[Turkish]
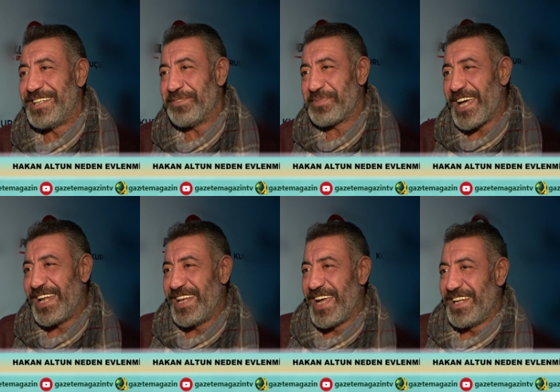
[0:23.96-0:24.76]
değilim ki
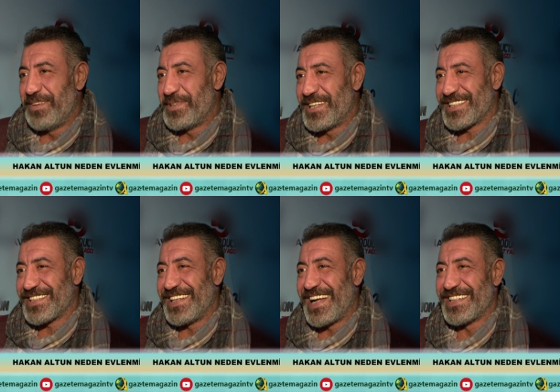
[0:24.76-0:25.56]
50 51
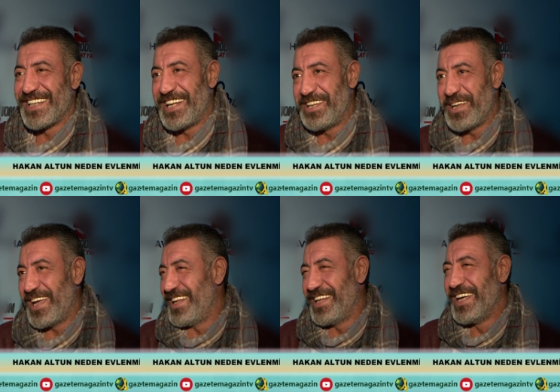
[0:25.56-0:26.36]
yaşında nerede 50
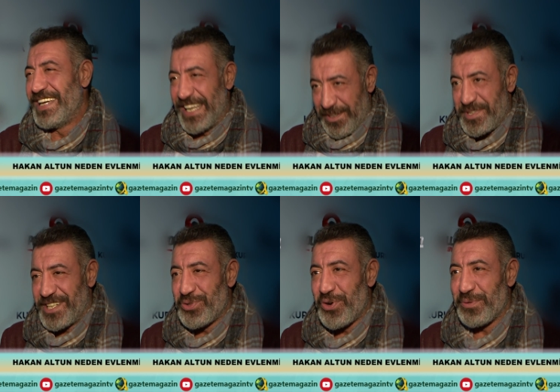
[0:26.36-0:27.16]
50
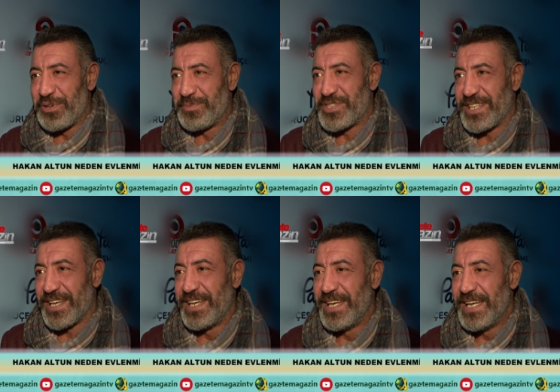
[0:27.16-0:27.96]
72 doğumluyum
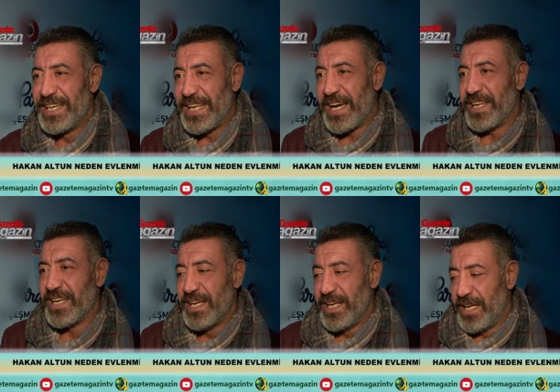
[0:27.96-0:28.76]
işte.
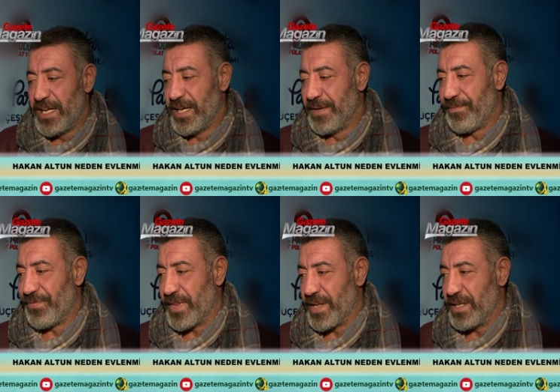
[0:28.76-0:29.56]
Yani eee
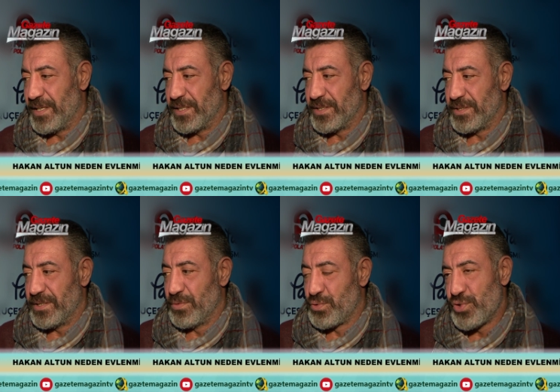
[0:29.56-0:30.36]

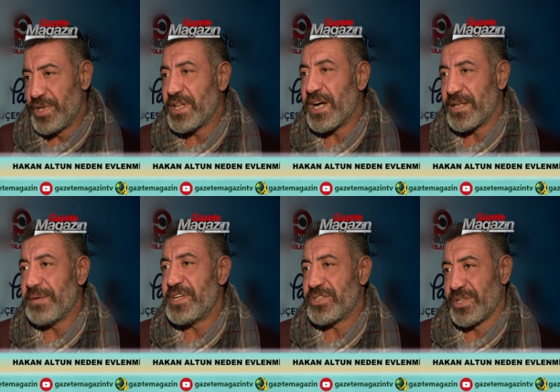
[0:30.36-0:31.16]
e, uzun
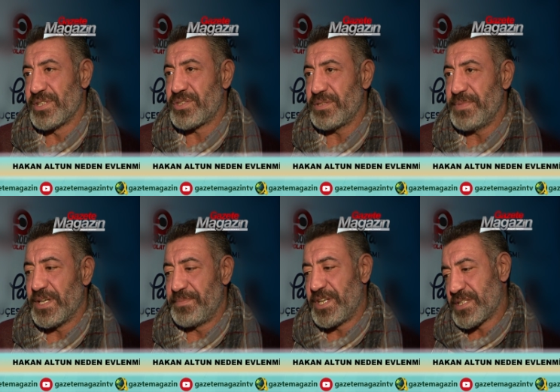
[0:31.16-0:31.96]
yıllardan beri çalıştım
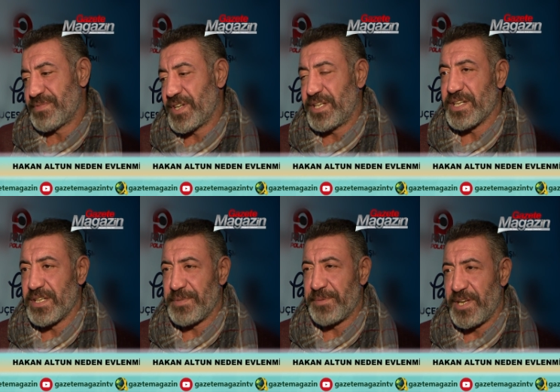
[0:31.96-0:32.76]
ya biraz vakit
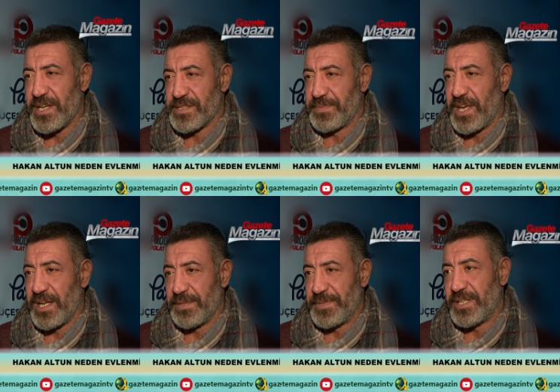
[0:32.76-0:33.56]
ayırmam lazım
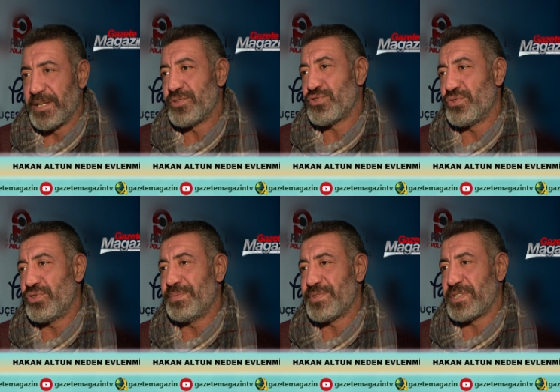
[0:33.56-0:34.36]
kendime diye
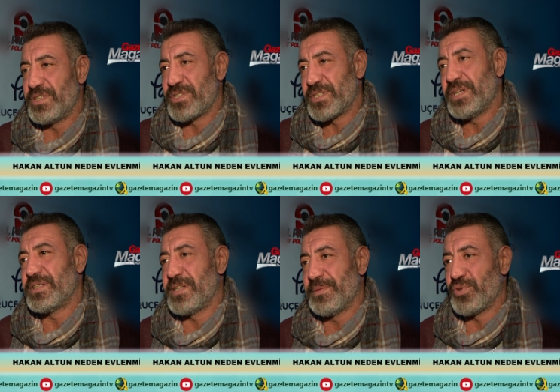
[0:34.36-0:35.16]
düşündüğüm için işte
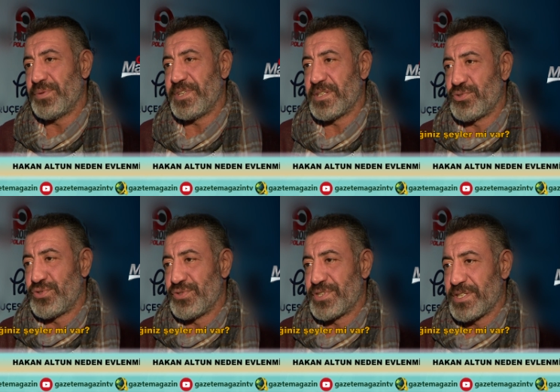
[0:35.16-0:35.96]
tempoyu biraz
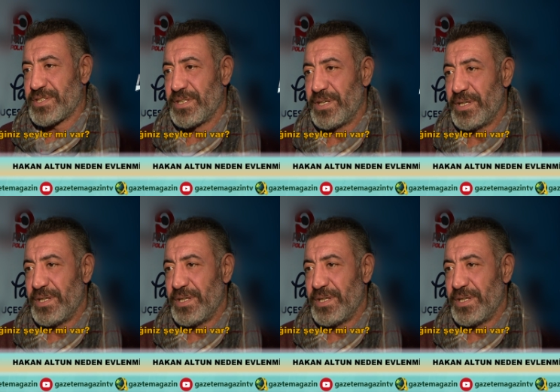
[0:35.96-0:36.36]
düşüreceğiz.